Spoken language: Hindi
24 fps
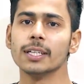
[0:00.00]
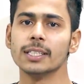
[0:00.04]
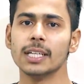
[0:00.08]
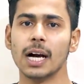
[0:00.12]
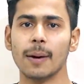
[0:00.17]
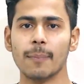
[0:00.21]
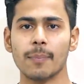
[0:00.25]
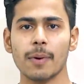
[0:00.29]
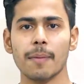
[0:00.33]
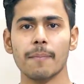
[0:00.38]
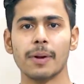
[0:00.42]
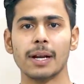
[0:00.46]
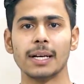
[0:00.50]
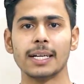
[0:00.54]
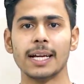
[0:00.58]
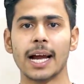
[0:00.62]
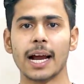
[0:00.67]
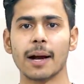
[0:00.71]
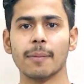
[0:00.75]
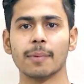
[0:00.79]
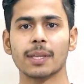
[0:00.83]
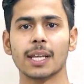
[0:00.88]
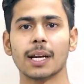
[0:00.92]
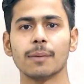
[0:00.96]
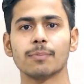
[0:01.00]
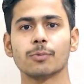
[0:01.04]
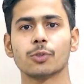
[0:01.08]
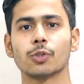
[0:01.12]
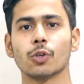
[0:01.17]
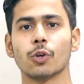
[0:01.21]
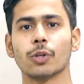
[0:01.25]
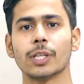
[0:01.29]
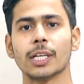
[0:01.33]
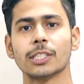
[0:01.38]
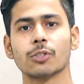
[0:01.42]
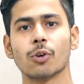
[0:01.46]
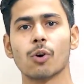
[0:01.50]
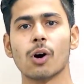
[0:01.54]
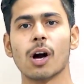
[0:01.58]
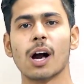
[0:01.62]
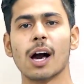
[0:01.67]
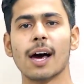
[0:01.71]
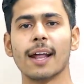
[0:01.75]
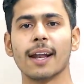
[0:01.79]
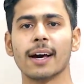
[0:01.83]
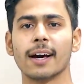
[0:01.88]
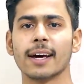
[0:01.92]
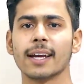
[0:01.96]
यहाँ पे मिल जाएगा मतलब 1400 का
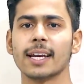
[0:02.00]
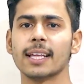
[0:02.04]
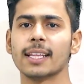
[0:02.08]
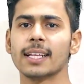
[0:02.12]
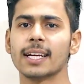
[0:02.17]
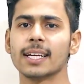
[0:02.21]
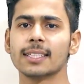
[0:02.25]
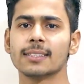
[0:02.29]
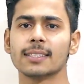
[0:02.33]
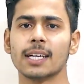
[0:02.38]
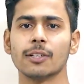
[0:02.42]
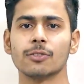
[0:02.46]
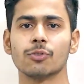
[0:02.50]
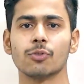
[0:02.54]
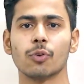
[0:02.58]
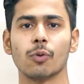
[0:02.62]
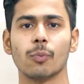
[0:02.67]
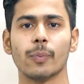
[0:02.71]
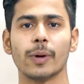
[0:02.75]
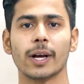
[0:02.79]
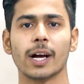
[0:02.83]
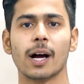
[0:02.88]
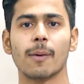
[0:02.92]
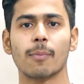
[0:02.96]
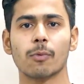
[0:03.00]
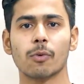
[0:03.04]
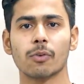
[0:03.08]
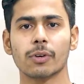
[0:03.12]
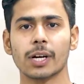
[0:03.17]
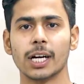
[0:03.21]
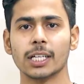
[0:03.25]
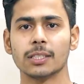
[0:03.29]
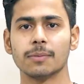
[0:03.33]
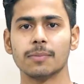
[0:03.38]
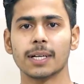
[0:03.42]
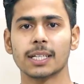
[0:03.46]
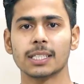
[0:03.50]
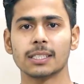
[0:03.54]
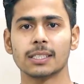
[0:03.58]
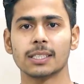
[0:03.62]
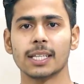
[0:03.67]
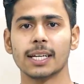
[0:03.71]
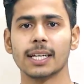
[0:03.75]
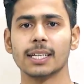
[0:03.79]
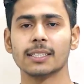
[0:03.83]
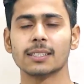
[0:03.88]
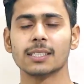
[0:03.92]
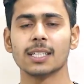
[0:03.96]
खाना खरीद के सात सौ का आपको कैशबैक इस
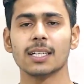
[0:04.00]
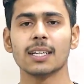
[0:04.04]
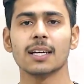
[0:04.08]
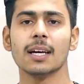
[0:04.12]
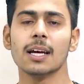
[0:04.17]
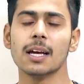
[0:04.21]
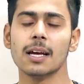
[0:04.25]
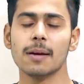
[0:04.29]
तरीके से